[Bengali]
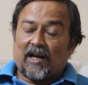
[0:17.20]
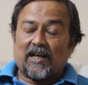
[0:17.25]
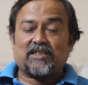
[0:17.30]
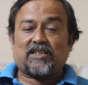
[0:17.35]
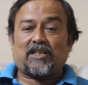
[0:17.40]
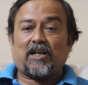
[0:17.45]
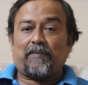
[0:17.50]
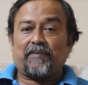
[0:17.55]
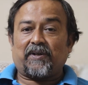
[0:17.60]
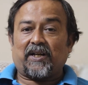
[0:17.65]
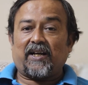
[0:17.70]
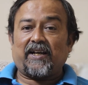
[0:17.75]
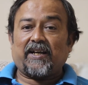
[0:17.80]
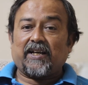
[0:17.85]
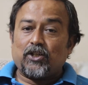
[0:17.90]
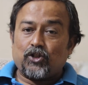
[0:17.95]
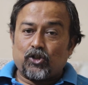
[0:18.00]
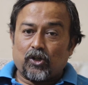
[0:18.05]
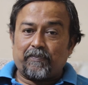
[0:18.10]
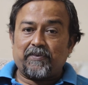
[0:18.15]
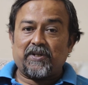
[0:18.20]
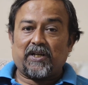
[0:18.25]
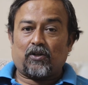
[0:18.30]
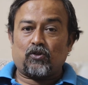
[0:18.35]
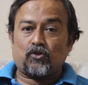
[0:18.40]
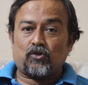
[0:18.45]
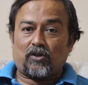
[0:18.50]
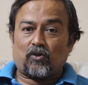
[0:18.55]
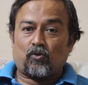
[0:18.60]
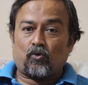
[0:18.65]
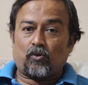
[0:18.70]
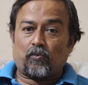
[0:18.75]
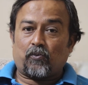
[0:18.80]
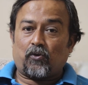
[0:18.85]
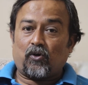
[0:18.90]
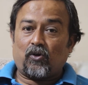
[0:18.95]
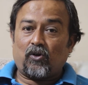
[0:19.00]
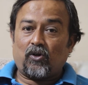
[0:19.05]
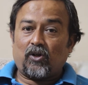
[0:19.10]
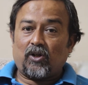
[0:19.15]
আজকে আমরা এই সব নিয়ে আলোচনা করব
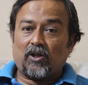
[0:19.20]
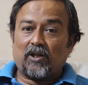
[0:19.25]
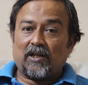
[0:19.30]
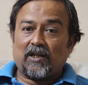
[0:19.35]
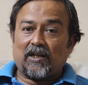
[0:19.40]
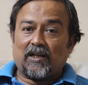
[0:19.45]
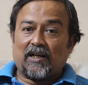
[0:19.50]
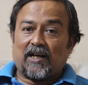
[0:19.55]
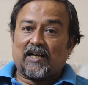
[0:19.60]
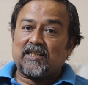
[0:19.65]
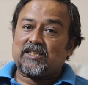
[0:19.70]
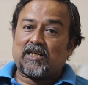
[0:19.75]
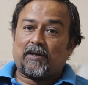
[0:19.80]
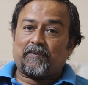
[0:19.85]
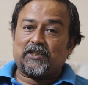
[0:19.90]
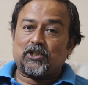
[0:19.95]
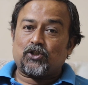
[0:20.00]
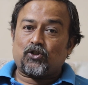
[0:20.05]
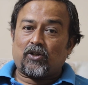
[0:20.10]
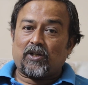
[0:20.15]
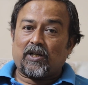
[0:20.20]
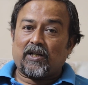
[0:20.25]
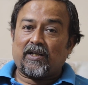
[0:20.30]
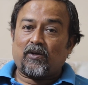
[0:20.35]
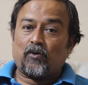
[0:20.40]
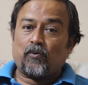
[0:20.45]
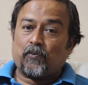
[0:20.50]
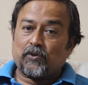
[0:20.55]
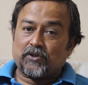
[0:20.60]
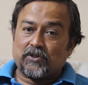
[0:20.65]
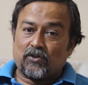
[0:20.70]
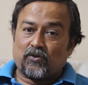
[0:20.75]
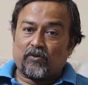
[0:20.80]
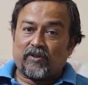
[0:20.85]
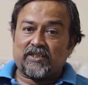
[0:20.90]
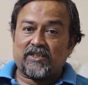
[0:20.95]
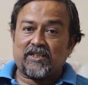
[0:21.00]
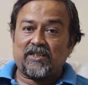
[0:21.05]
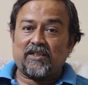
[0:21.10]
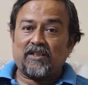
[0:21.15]
আজকে আমাদের সঙ্গে উপস্থিত
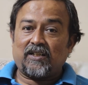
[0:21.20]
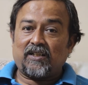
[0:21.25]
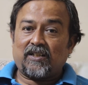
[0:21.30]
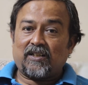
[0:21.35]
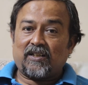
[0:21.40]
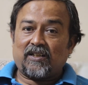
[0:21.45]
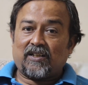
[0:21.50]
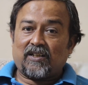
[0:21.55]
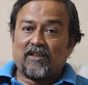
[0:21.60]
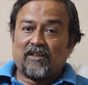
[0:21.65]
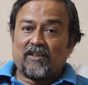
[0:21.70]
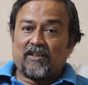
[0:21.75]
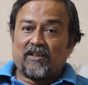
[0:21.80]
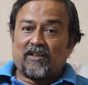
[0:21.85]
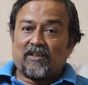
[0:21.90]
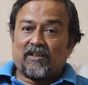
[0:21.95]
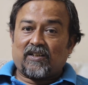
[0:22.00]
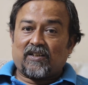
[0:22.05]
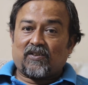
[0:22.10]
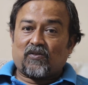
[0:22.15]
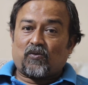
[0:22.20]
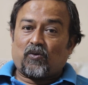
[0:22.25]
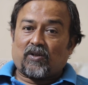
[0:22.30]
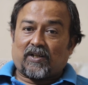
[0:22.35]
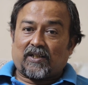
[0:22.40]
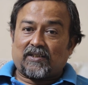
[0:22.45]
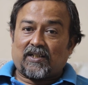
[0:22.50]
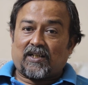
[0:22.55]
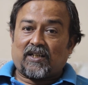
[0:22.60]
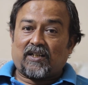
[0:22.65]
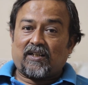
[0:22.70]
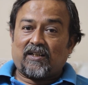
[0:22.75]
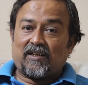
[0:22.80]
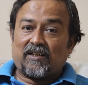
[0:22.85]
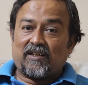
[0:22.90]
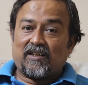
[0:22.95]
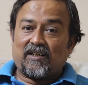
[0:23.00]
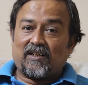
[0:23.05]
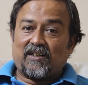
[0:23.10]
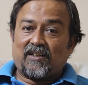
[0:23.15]
রয়েছেন কলকাতার
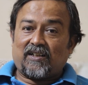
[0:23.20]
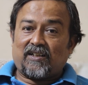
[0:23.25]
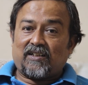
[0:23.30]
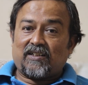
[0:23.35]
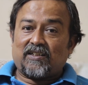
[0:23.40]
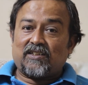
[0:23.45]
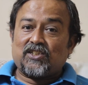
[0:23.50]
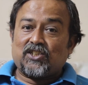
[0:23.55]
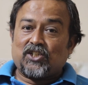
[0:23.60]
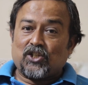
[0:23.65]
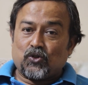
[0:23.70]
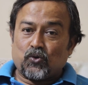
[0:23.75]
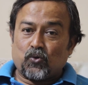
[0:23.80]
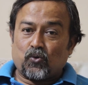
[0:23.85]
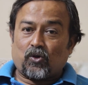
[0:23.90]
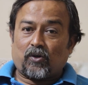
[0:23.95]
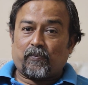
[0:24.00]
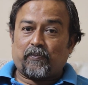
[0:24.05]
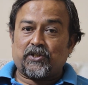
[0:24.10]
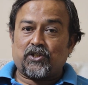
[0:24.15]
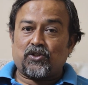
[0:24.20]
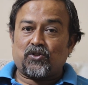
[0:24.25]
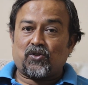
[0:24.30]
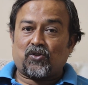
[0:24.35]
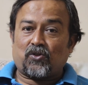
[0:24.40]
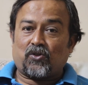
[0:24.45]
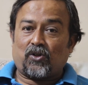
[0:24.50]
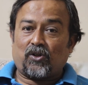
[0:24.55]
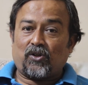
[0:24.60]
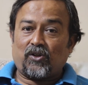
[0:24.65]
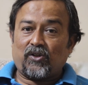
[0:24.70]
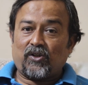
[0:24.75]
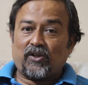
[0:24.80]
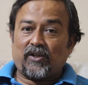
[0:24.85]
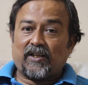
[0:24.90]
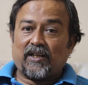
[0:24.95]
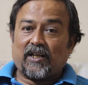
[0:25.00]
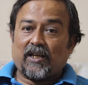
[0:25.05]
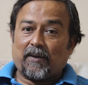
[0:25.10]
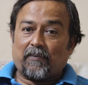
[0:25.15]
শিশুরোগ বিশেষজ্ঞ
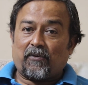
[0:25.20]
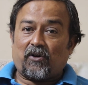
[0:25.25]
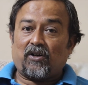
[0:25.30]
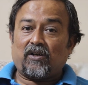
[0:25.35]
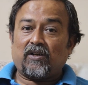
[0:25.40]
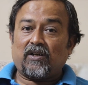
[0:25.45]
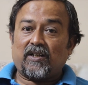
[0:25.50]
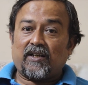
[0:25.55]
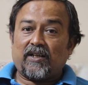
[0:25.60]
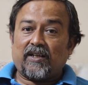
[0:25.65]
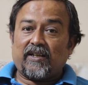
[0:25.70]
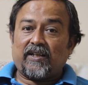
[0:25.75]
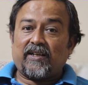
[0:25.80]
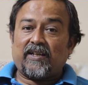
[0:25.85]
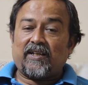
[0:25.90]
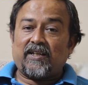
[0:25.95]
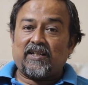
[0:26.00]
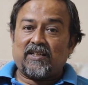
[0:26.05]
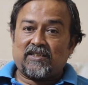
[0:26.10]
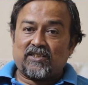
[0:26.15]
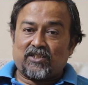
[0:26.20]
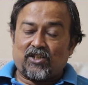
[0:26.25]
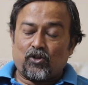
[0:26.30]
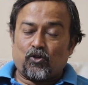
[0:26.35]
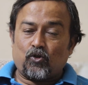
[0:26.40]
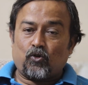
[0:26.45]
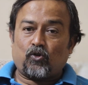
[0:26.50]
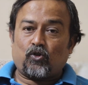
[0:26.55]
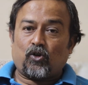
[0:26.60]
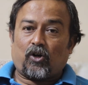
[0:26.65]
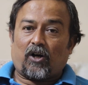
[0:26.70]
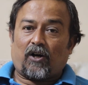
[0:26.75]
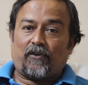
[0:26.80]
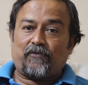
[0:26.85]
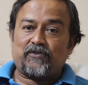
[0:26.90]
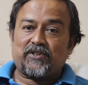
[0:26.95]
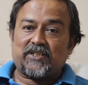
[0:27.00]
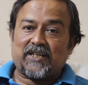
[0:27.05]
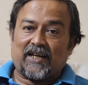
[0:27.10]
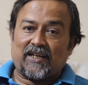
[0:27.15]
এবং ইনস্টিটিউট অফ
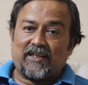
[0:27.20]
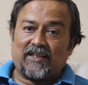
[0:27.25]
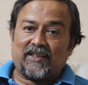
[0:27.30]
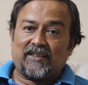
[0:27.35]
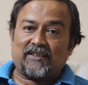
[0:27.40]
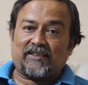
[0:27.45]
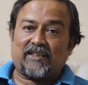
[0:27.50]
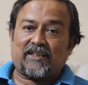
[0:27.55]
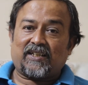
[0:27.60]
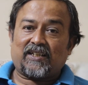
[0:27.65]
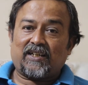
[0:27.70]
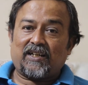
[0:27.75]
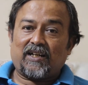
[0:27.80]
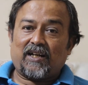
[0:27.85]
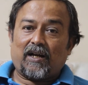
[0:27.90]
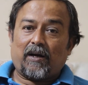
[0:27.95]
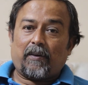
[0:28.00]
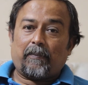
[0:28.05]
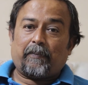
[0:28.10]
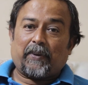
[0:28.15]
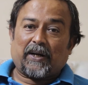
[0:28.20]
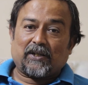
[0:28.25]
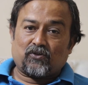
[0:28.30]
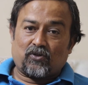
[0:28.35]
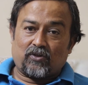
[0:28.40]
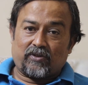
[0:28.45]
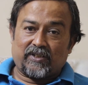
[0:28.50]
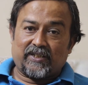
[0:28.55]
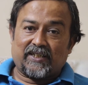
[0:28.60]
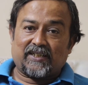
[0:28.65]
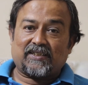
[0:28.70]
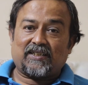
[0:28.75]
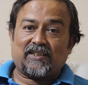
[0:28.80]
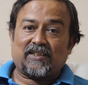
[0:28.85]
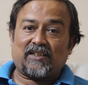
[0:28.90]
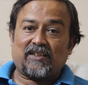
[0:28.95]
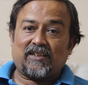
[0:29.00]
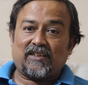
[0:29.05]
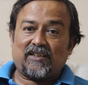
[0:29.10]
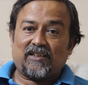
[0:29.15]
চাইল্ড হেলথের প্রাক্তন
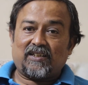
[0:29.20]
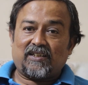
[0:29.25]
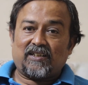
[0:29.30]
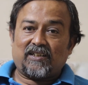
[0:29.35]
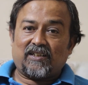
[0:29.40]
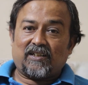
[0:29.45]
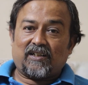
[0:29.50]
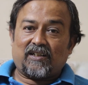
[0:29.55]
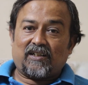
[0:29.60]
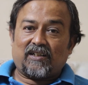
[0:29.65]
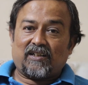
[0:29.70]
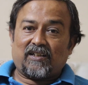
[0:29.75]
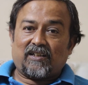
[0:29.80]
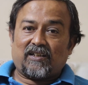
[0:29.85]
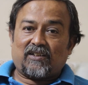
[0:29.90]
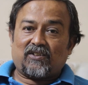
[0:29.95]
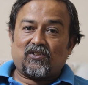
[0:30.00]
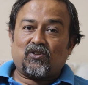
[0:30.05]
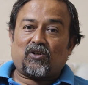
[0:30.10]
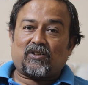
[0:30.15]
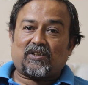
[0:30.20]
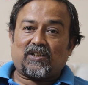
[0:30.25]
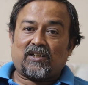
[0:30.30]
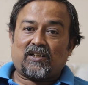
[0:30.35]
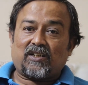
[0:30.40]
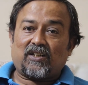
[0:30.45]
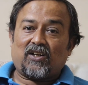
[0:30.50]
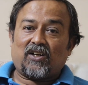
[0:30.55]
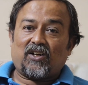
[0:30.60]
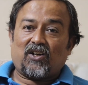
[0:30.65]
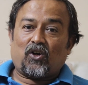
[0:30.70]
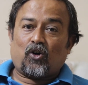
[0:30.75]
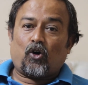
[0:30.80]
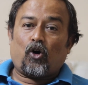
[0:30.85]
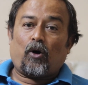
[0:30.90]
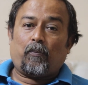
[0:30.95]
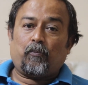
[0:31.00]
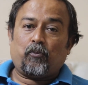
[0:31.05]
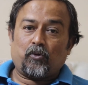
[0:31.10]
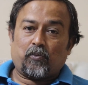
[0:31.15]
ডিরেক্টর ডক্টর
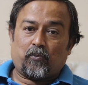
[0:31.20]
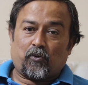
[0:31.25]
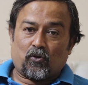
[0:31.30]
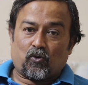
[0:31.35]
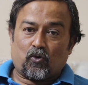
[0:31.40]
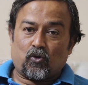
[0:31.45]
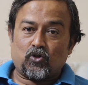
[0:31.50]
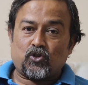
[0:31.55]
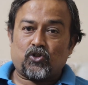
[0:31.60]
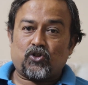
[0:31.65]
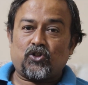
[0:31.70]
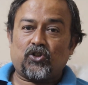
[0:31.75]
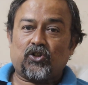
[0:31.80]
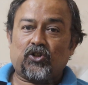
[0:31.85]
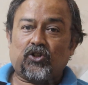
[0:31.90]
অপূর্ব ঘোষ